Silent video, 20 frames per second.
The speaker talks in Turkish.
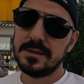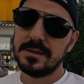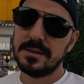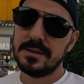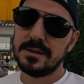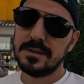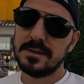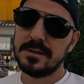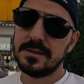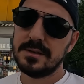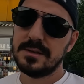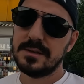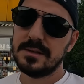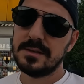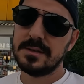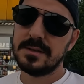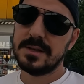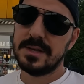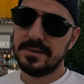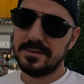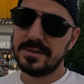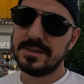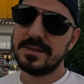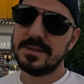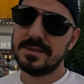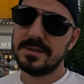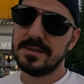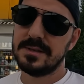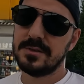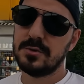Hiçbir şey değil. Evet
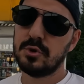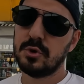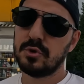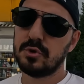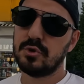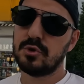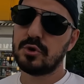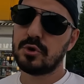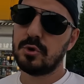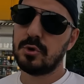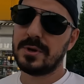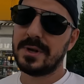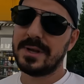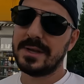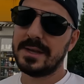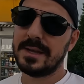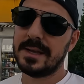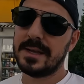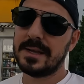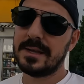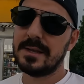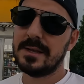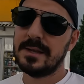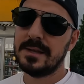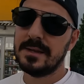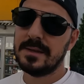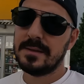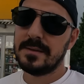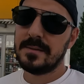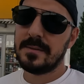çok düşük oran yani. Ve
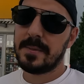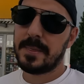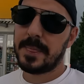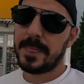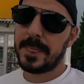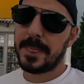insanların